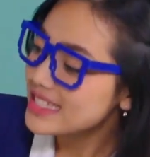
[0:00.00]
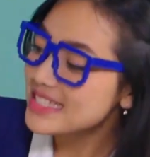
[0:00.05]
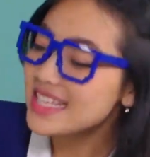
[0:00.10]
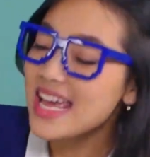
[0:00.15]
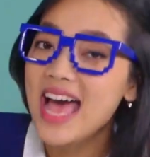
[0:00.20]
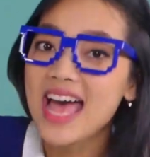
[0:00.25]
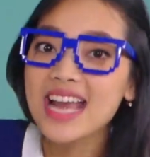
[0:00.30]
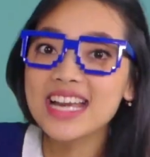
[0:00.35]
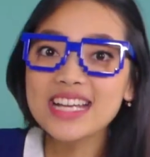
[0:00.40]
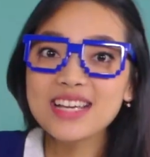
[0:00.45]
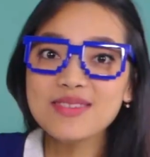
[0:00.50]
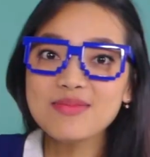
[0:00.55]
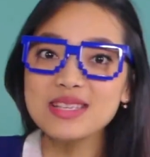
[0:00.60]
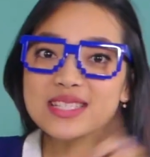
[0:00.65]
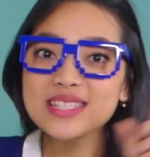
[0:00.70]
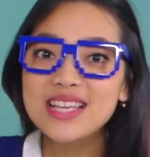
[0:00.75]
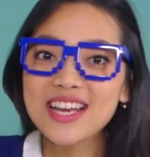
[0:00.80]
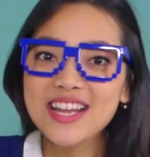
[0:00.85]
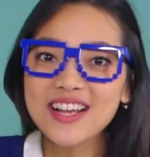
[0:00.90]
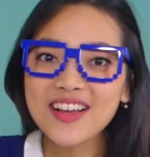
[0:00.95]
jadi
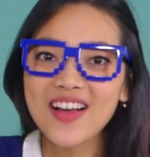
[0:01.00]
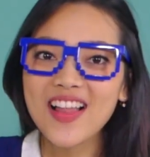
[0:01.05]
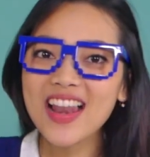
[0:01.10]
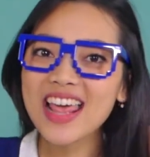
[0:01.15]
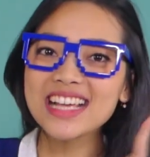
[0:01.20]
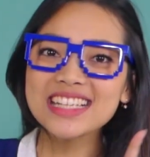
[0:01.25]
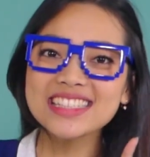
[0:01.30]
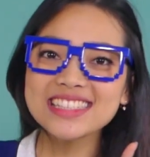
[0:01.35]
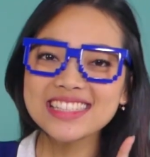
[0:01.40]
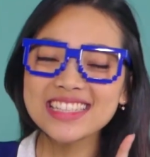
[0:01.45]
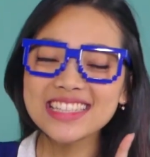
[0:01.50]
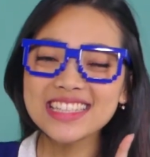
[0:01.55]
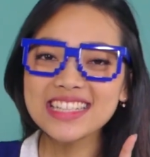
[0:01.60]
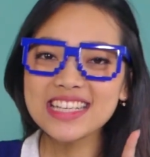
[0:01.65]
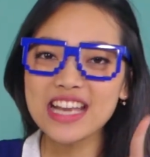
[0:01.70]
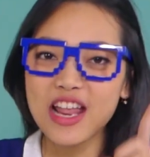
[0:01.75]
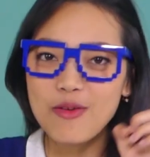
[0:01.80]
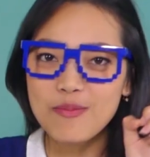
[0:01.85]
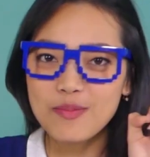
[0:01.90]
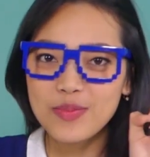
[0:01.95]
bisa
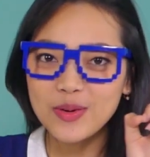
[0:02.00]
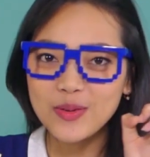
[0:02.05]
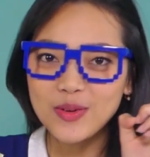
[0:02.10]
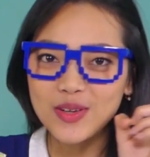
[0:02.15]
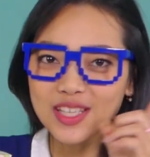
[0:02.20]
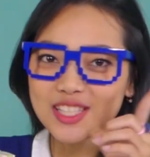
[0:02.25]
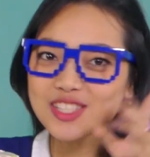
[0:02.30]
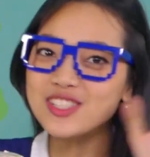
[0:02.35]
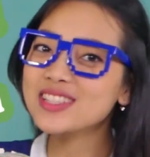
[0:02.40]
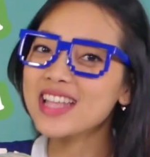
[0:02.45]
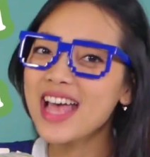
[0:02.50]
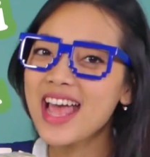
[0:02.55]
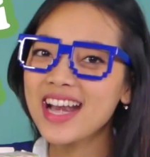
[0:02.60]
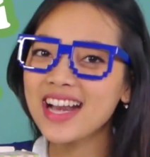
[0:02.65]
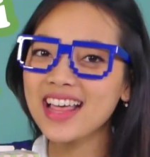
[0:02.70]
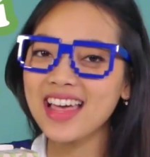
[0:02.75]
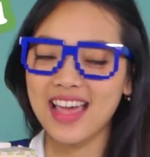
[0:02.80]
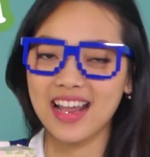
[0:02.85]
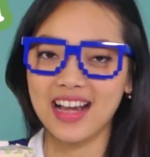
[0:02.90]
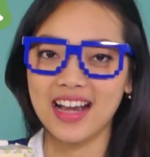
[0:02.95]
dikoleksi dan penuh
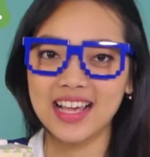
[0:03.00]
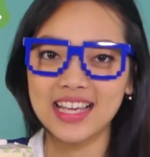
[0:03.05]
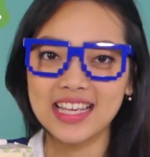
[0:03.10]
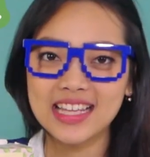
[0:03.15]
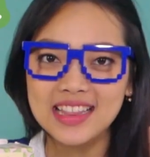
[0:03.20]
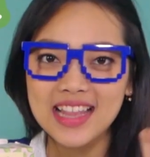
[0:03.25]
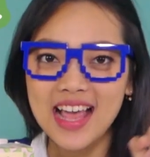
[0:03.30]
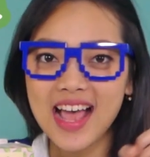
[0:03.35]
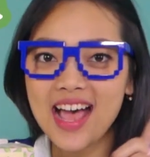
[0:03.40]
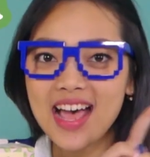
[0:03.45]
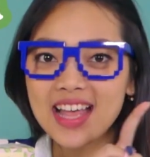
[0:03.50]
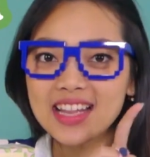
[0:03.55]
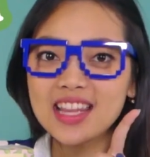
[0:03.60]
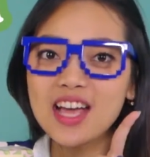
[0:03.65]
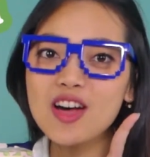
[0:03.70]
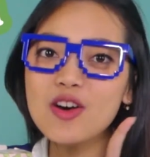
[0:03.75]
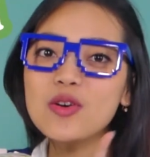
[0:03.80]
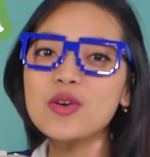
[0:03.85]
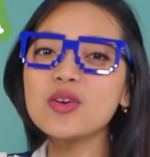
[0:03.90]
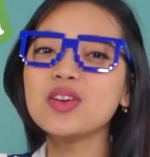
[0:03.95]
kejutan karena kita nggak
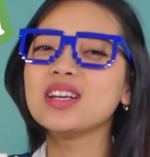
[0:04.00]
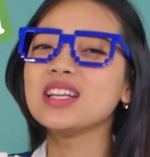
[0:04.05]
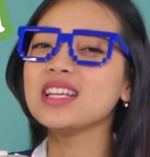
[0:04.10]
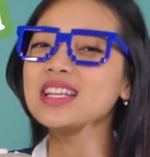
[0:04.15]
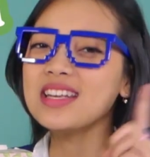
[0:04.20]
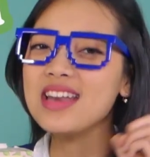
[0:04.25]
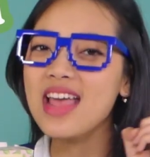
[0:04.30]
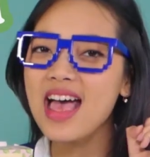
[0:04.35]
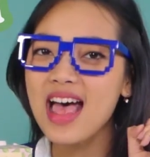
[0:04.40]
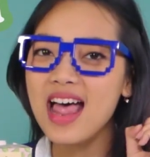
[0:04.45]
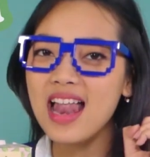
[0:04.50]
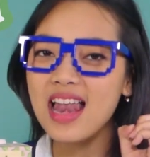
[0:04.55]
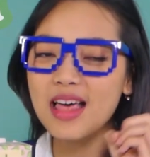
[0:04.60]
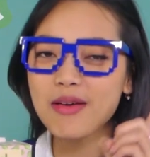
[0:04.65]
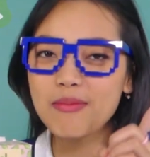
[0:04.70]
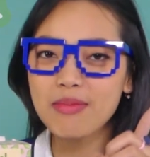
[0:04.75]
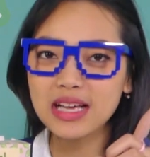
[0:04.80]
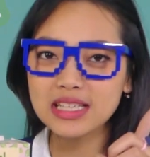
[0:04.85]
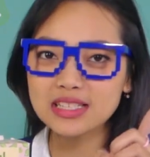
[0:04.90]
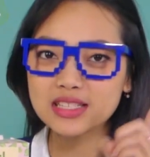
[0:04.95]
tahu di
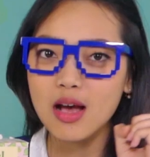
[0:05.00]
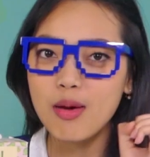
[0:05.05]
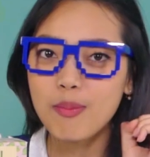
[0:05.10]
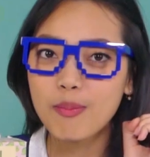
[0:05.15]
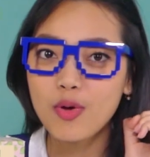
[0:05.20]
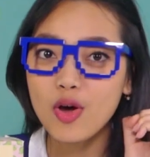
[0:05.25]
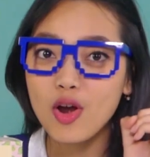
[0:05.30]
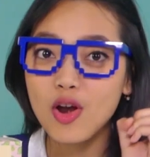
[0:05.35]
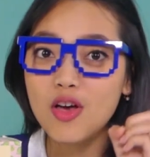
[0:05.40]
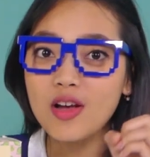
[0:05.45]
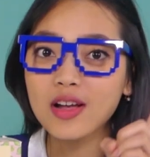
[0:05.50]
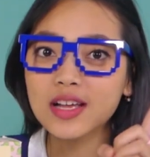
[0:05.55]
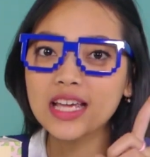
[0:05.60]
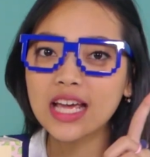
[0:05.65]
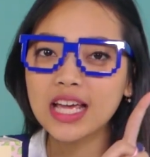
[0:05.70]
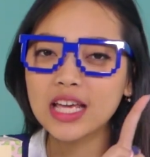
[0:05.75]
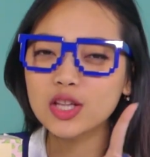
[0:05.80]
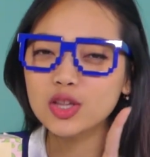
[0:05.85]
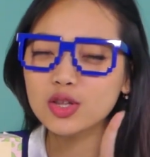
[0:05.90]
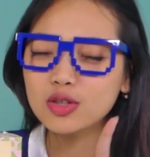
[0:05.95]
dalam kacang
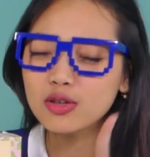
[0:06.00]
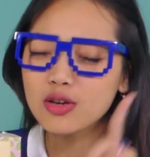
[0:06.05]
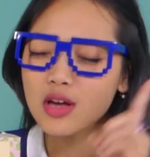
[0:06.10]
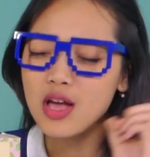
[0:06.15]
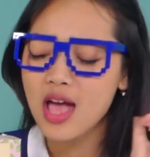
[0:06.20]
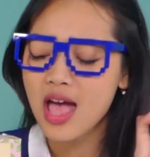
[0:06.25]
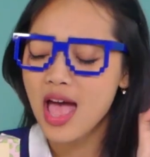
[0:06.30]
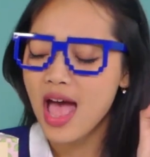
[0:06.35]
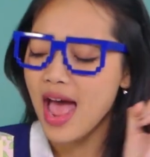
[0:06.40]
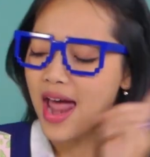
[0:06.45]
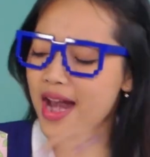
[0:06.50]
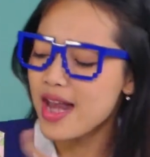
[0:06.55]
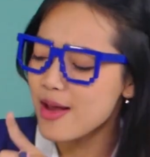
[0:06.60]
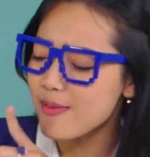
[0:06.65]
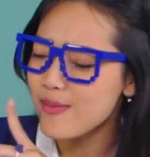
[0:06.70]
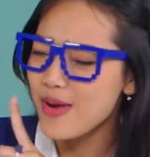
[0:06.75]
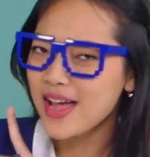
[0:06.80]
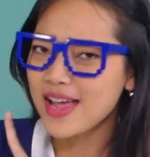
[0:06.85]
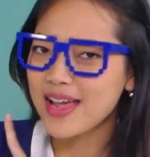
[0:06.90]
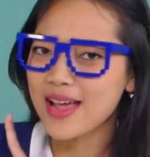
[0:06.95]
polongnya itu
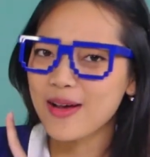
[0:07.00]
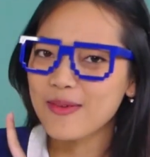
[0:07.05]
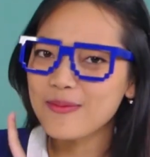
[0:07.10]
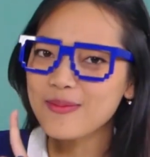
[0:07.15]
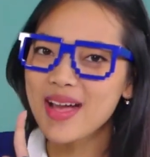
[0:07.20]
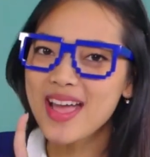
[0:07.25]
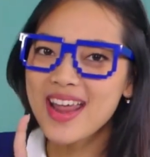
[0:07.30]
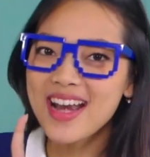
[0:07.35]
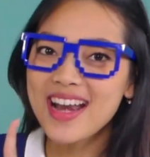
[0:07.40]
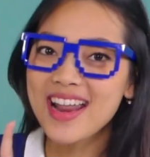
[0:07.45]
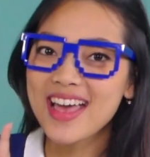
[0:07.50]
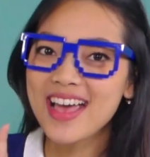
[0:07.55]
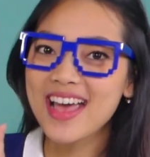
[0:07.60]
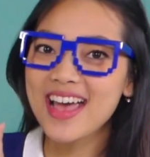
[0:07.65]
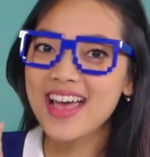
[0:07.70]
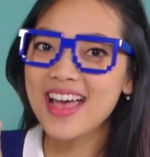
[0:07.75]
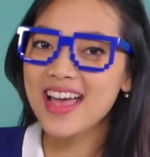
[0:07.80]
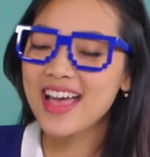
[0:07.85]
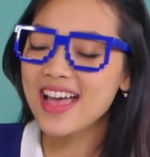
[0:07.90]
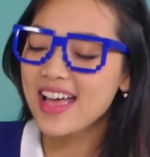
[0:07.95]
ada bayang
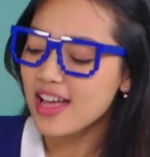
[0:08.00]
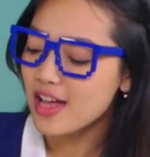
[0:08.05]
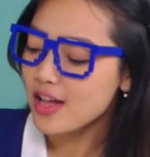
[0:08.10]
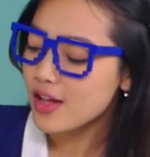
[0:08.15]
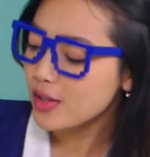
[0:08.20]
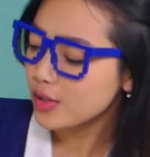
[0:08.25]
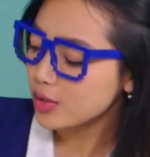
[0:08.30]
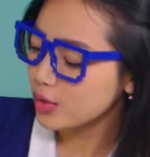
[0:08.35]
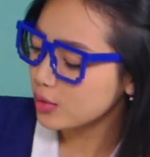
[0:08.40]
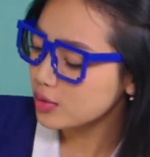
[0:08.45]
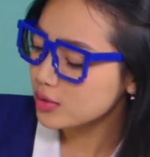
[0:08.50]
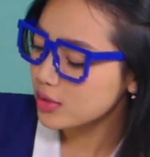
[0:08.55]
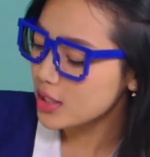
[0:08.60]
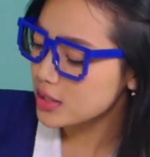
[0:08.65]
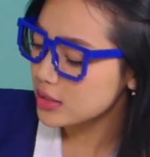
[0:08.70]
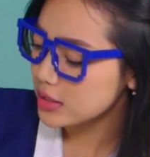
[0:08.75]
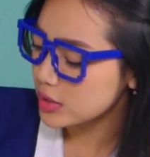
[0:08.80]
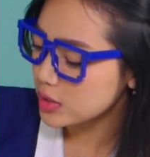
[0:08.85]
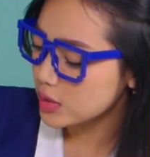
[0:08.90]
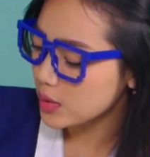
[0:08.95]
mana. Terus
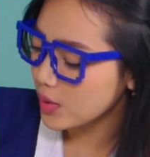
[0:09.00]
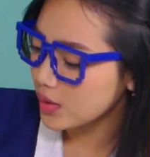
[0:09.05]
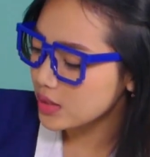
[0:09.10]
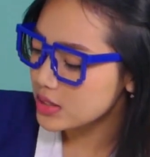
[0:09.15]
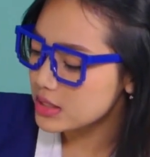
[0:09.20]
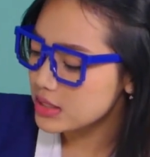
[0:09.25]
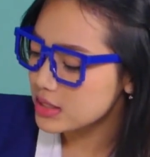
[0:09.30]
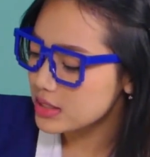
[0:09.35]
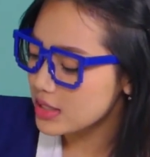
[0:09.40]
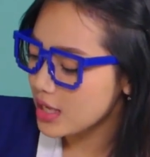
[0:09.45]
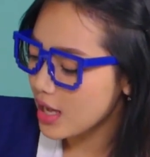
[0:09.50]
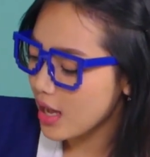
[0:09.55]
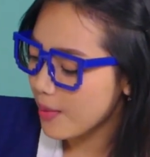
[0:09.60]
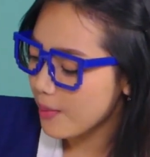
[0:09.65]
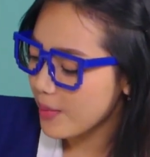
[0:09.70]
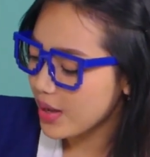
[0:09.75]
aksesorisnya